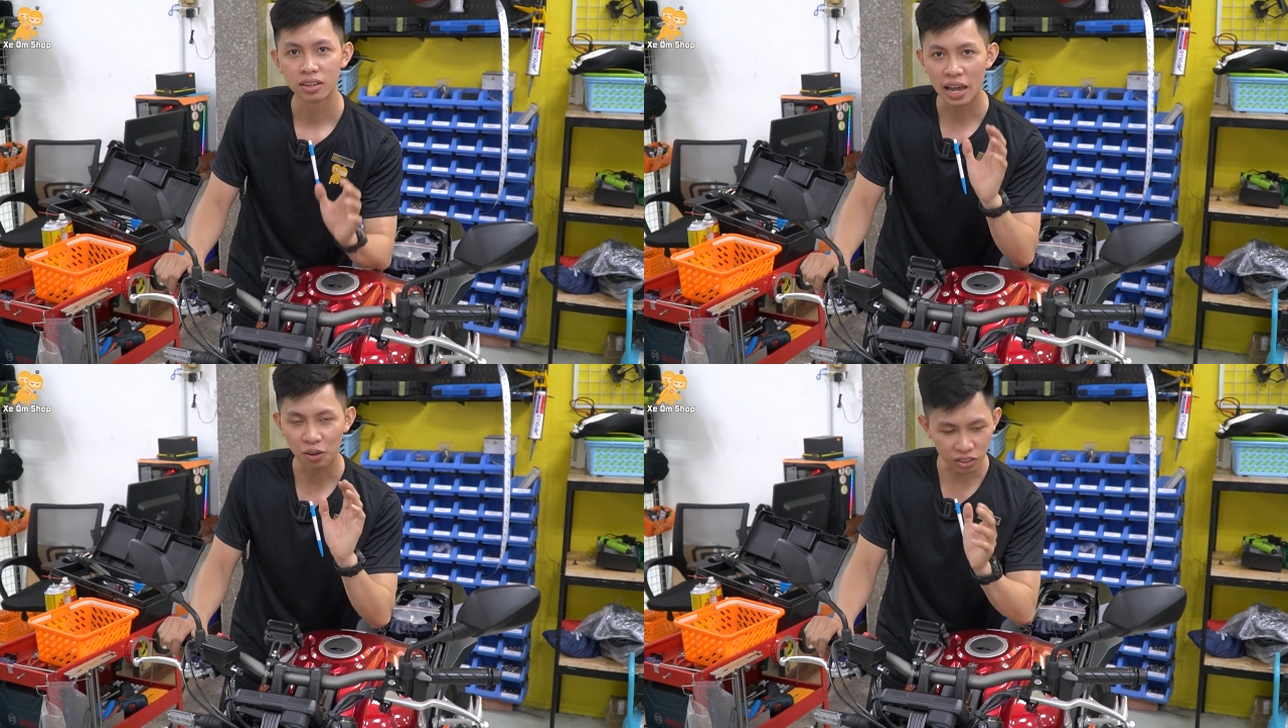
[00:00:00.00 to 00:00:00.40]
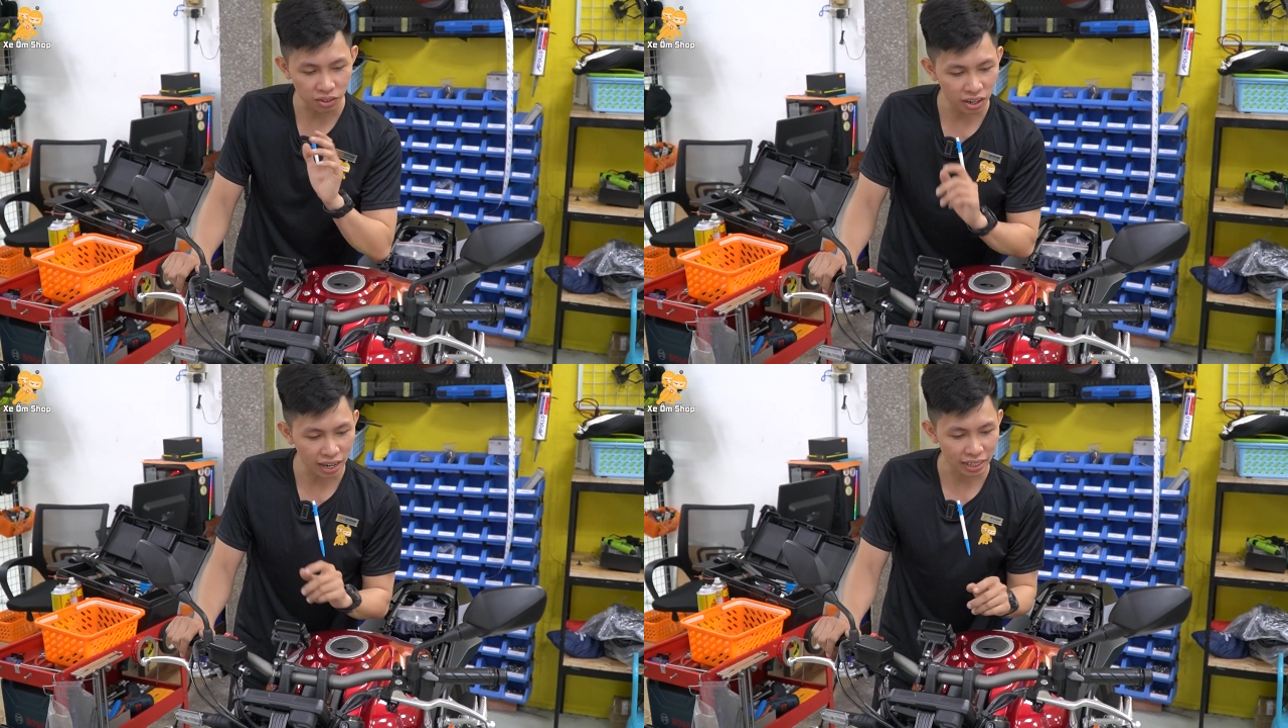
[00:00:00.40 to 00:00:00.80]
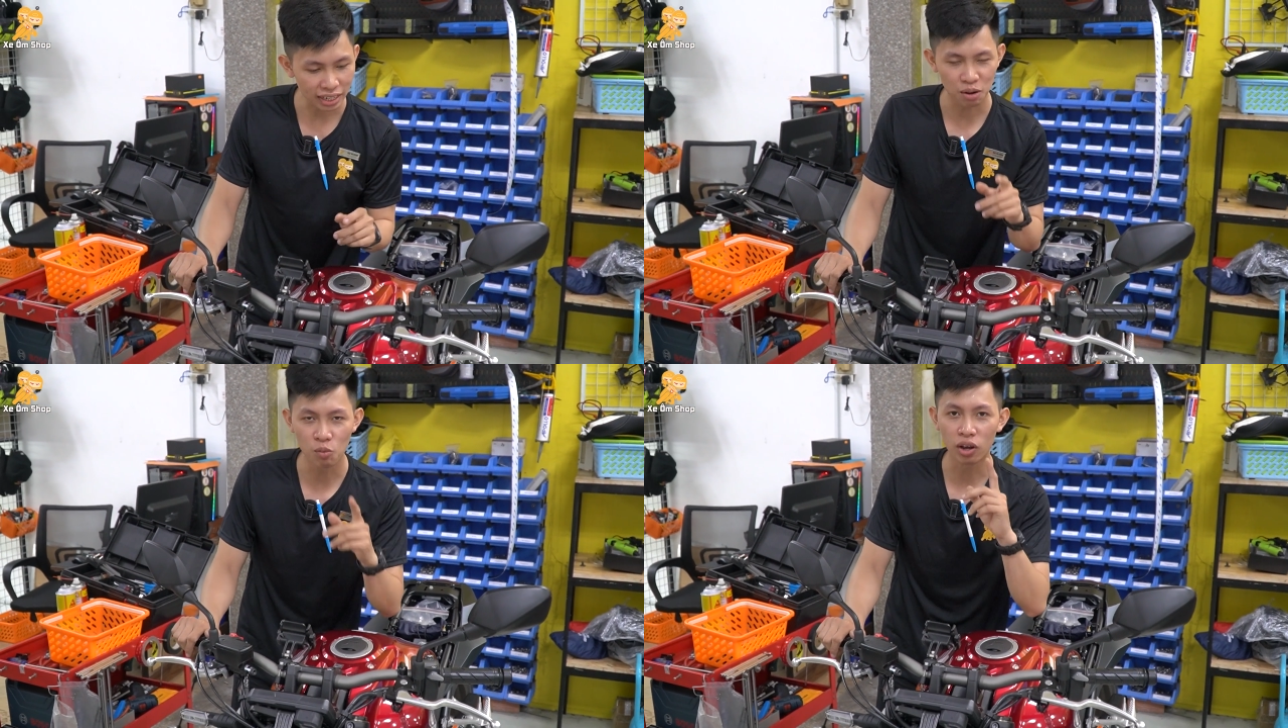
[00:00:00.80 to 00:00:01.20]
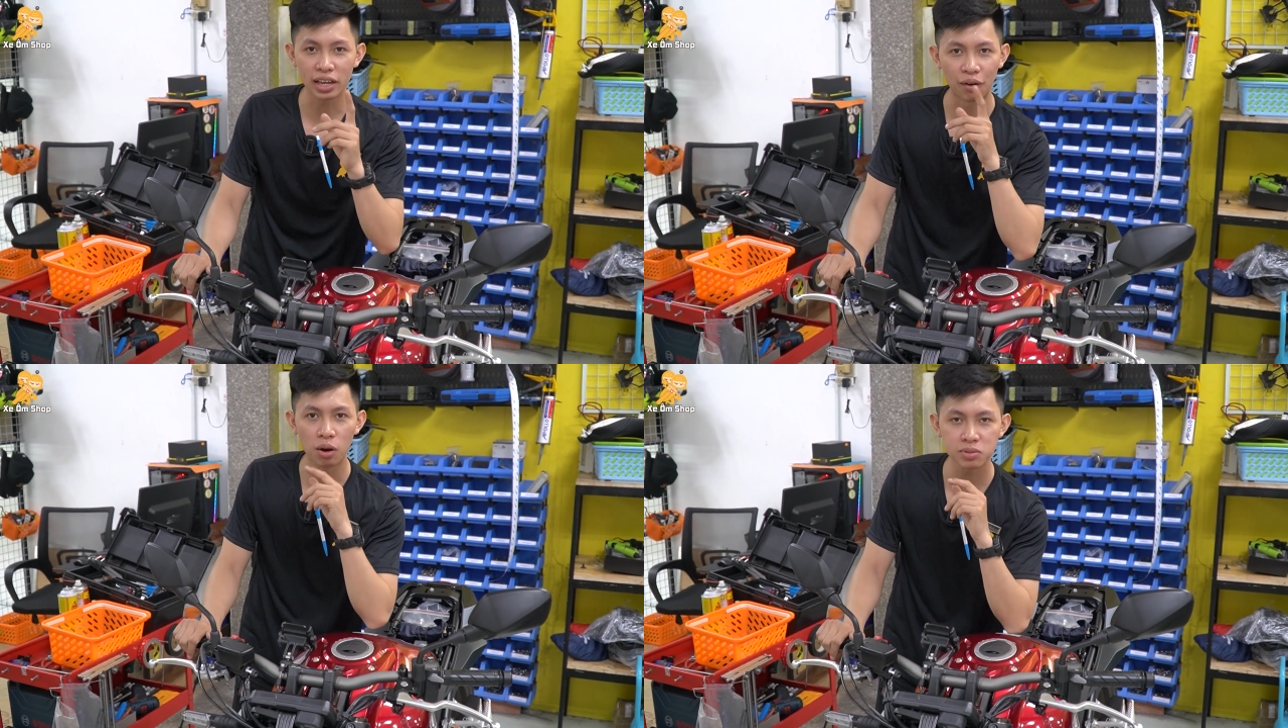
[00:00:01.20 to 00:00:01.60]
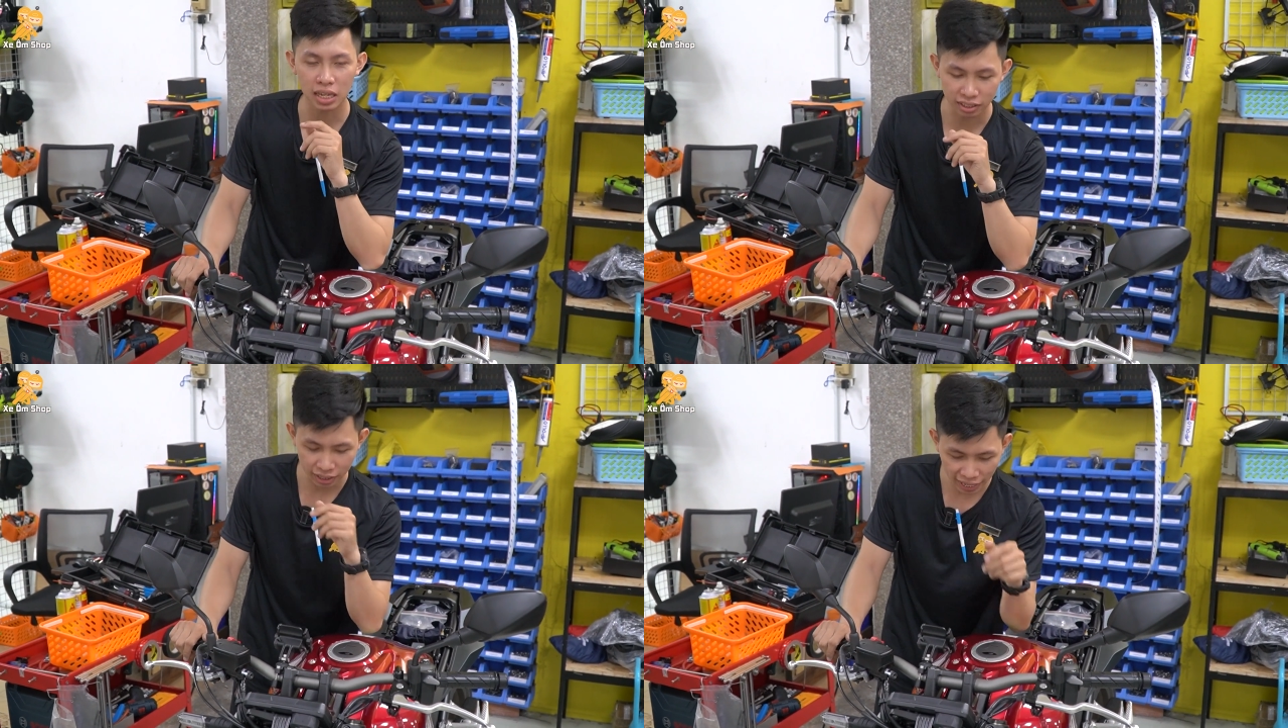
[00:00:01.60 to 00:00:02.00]
đều tư vấn khách theo một cái kiểu
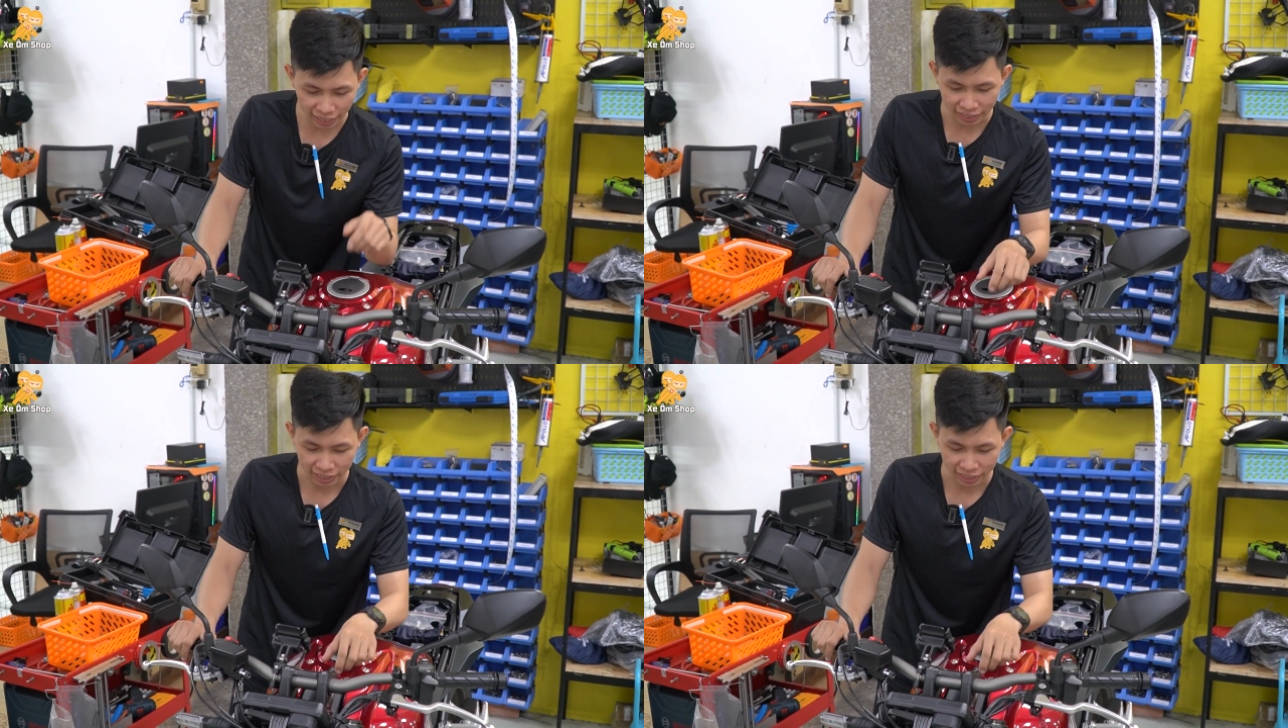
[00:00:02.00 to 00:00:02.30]
option như thế này.